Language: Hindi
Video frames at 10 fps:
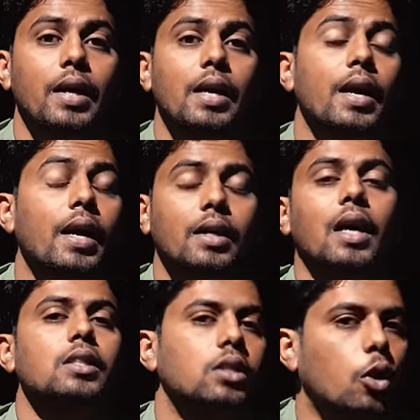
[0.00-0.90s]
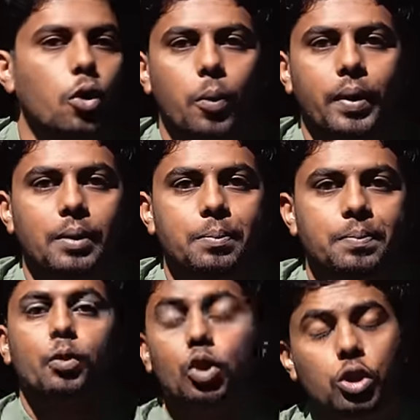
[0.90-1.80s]
किए हैं अट्ठाईस करोड़
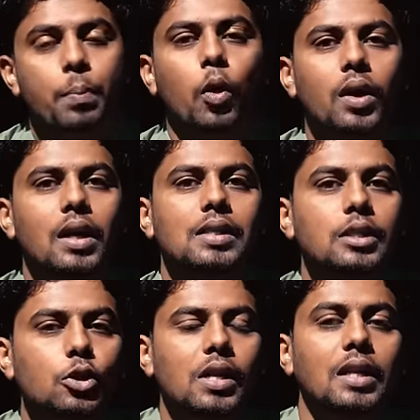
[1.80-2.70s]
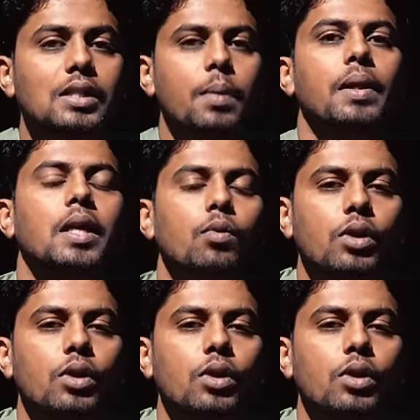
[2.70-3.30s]
रुपए कुछ इंपॉर्टेंट लेसन जो इस लंच से मिलते हैं वो